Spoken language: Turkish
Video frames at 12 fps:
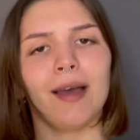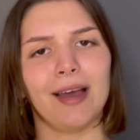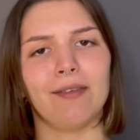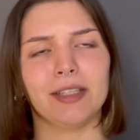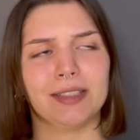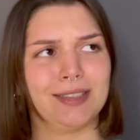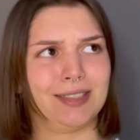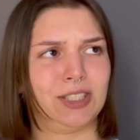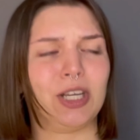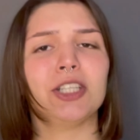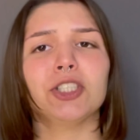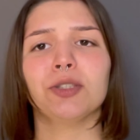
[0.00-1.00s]
Evet
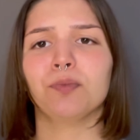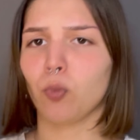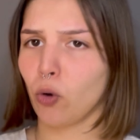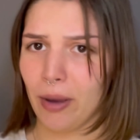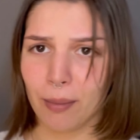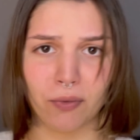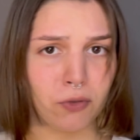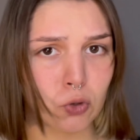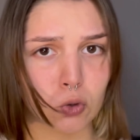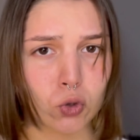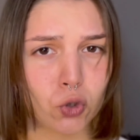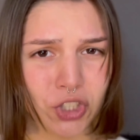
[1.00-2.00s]
saç boyama
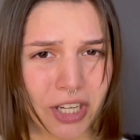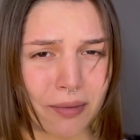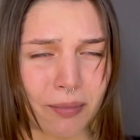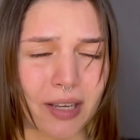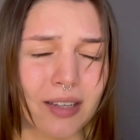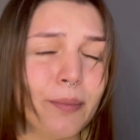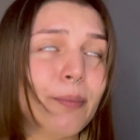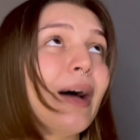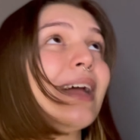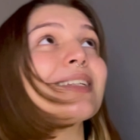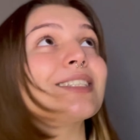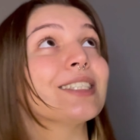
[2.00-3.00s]
videosu çekmeyeli
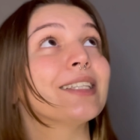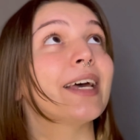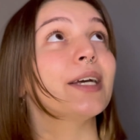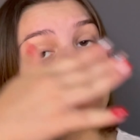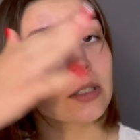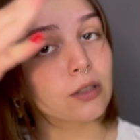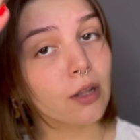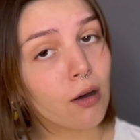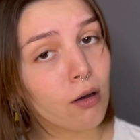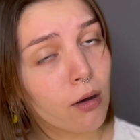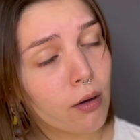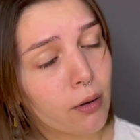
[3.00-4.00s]
belki de
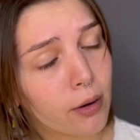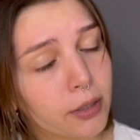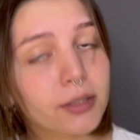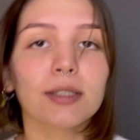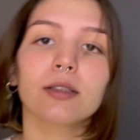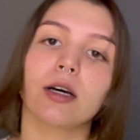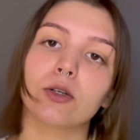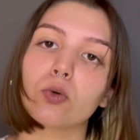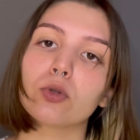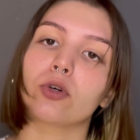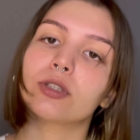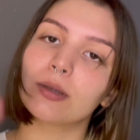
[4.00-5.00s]
yıllar yıllar
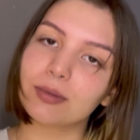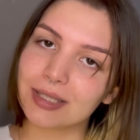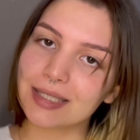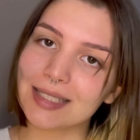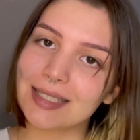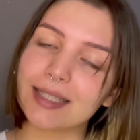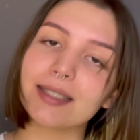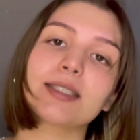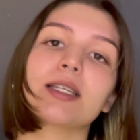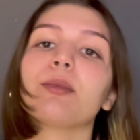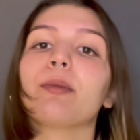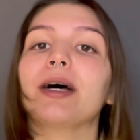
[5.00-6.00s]
oluyor. Tabii siz
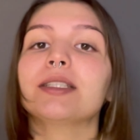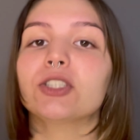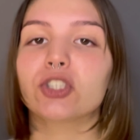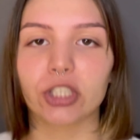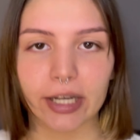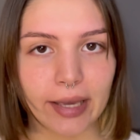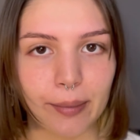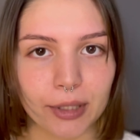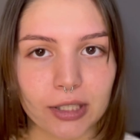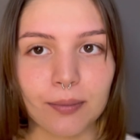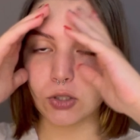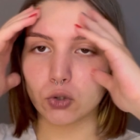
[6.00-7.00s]
izlediniz ama ben
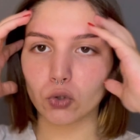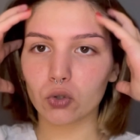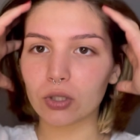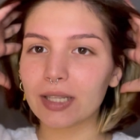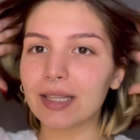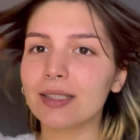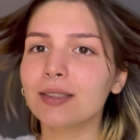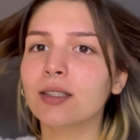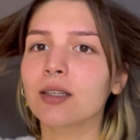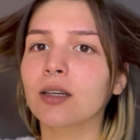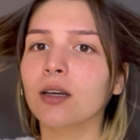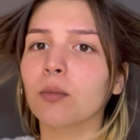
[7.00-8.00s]
çekemedim. Çünkü neden?
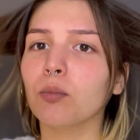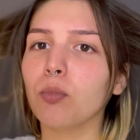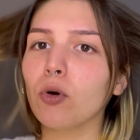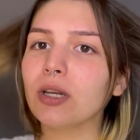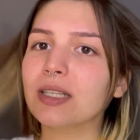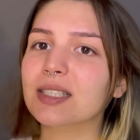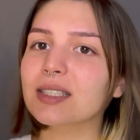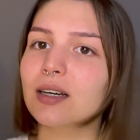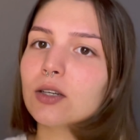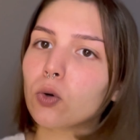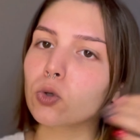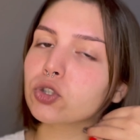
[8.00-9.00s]
Böyle
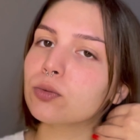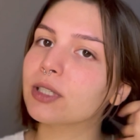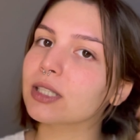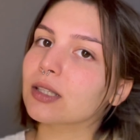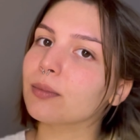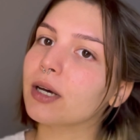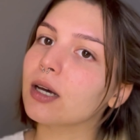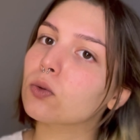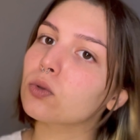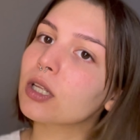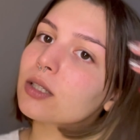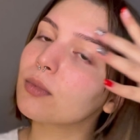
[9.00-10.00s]
sarı hoşuma gitti. Bayağı
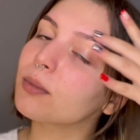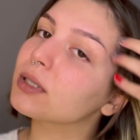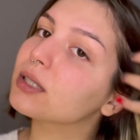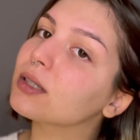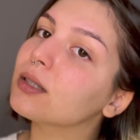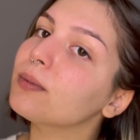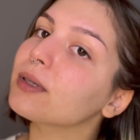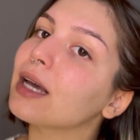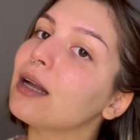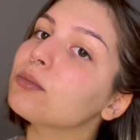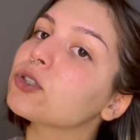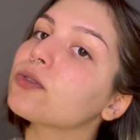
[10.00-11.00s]
kullanmam ama dibi
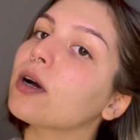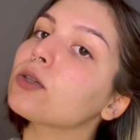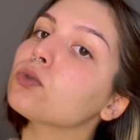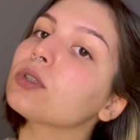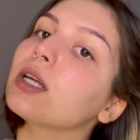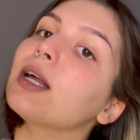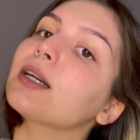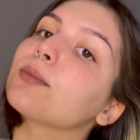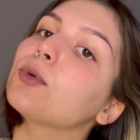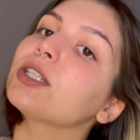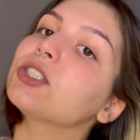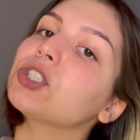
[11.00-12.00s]
gelmiş farfundeler gibi
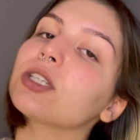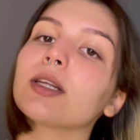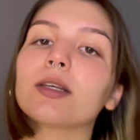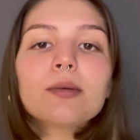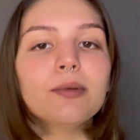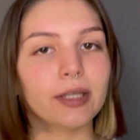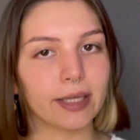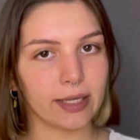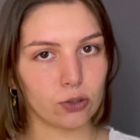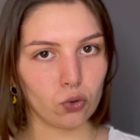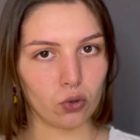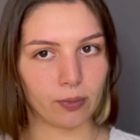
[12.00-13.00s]
böyle çingene gibi
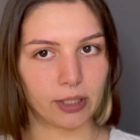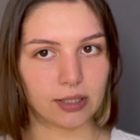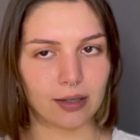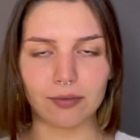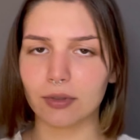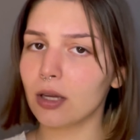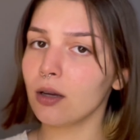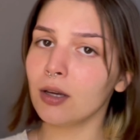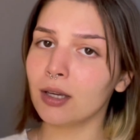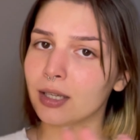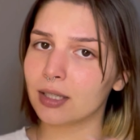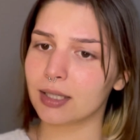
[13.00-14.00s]
geziyorum etrafta.
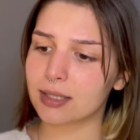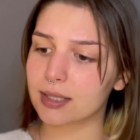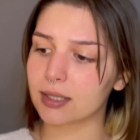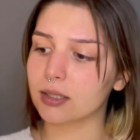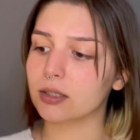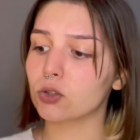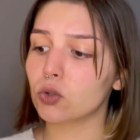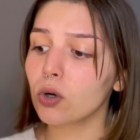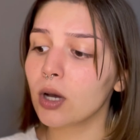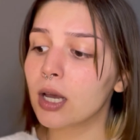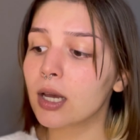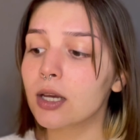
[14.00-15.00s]
Hiç sıkıntı
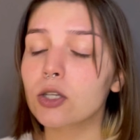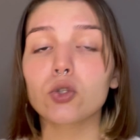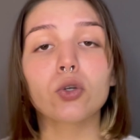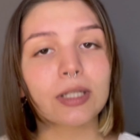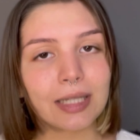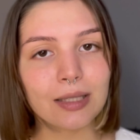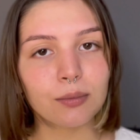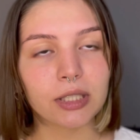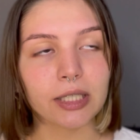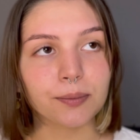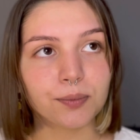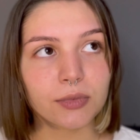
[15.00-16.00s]
yok. Sonra dedim
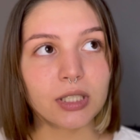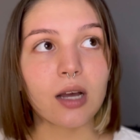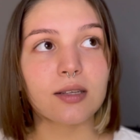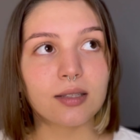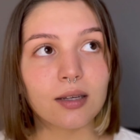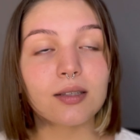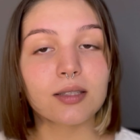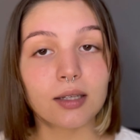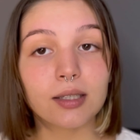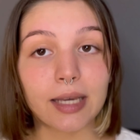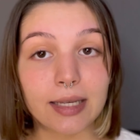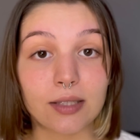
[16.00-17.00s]
ki ya sarı
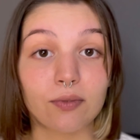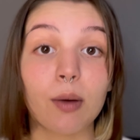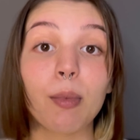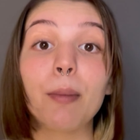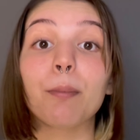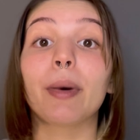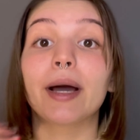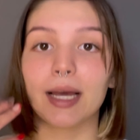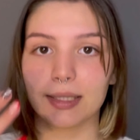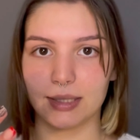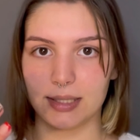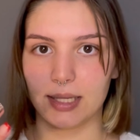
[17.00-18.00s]
sarı gezdim ve ben
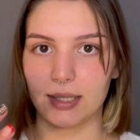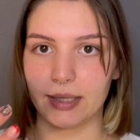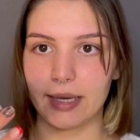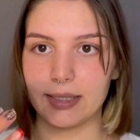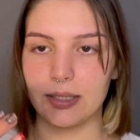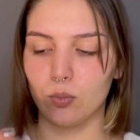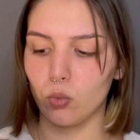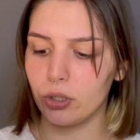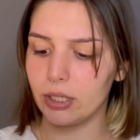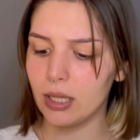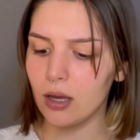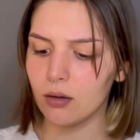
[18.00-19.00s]
bayağıdır sarı gezdim bu arada.